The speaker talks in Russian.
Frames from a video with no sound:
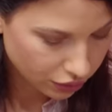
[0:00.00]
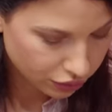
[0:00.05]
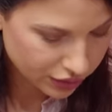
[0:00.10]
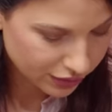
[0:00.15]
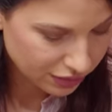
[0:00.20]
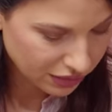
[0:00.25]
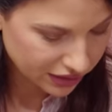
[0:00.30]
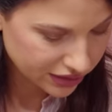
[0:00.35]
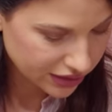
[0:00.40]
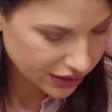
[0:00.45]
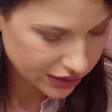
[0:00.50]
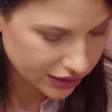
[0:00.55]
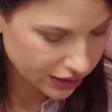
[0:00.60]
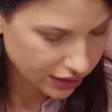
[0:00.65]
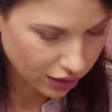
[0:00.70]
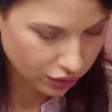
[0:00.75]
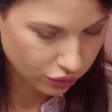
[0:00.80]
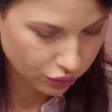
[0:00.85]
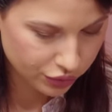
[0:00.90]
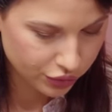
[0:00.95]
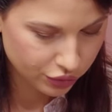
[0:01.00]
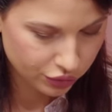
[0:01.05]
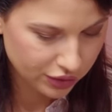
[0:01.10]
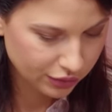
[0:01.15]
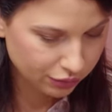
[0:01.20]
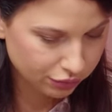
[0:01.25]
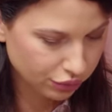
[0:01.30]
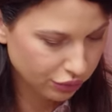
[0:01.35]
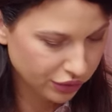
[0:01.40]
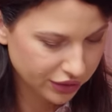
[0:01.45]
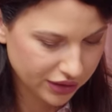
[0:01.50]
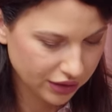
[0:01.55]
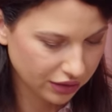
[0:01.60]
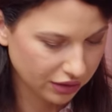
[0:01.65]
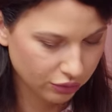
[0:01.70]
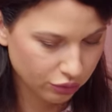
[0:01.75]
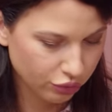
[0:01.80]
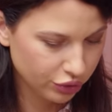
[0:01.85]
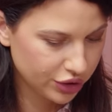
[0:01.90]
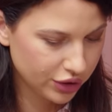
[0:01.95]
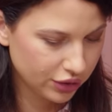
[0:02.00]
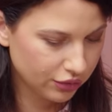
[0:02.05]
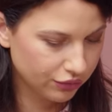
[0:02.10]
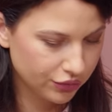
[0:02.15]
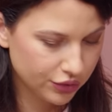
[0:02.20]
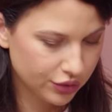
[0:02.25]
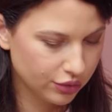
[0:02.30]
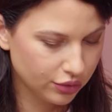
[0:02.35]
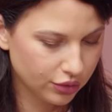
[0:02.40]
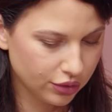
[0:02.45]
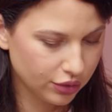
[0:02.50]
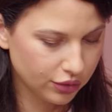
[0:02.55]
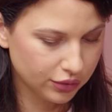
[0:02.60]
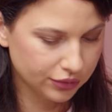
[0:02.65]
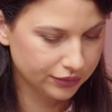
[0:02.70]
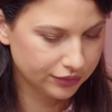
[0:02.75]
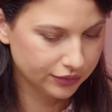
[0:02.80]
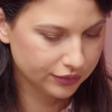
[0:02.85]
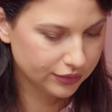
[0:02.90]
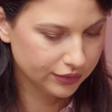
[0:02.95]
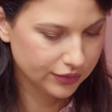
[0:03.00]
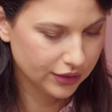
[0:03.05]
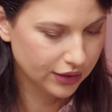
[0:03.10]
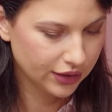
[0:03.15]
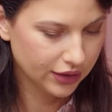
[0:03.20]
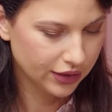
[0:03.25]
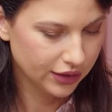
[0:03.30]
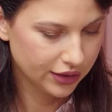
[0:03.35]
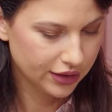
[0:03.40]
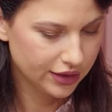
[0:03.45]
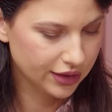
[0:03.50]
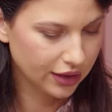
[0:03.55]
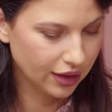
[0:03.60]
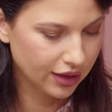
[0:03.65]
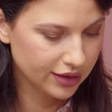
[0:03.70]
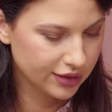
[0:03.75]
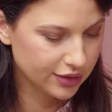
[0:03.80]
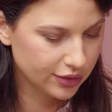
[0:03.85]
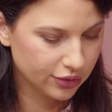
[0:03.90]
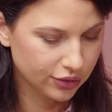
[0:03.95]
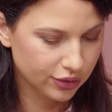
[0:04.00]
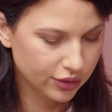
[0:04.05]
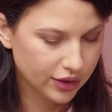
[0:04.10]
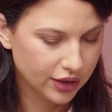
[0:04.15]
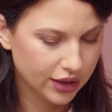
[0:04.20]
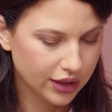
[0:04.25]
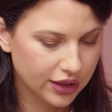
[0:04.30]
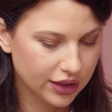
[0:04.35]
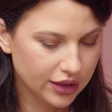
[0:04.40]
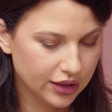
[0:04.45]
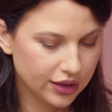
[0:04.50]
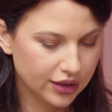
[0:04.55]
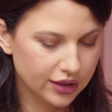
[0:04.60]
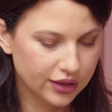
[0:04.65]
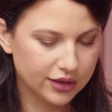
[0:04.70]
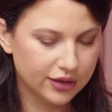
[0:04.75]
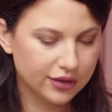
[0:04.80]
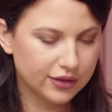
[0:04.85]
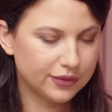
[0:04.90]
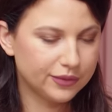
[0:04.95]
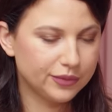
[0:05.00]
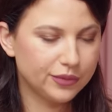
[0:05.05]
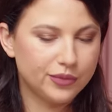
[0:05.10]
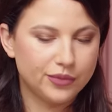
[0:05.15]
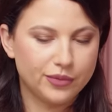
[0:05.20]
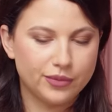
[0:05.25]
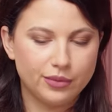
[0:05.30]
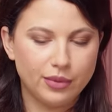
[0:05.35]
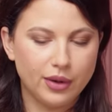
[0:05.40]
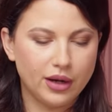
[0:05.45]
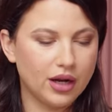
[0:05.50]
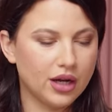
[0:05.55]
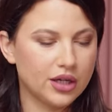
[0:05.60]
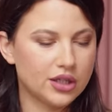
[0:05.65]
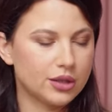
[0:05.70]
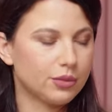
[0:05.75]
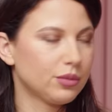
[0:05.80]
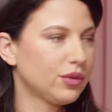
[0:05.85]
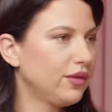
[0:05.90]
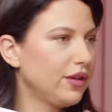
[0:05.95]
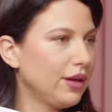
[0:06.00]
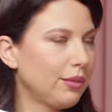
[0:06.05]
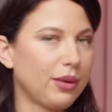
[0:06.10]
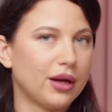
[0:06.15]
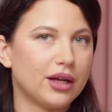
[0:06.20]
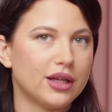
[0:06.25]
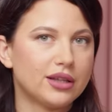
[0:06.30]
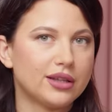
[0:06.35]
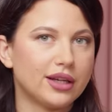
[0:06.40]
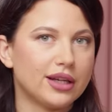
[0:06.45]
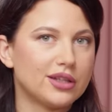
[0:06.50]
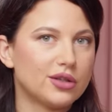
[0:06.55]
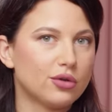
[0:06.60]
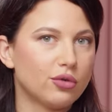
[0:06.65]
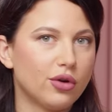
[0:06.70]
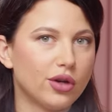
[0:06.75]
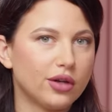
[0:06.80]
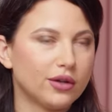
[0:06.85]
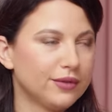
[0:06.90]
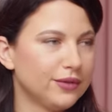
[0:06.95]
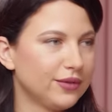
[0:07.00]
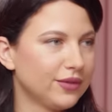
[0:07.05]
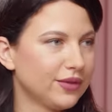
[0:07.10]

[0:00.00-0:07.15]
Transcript: У тебя, кстати, как у бьюти-блогера, очень все сразу э, покажем две палитры Dior,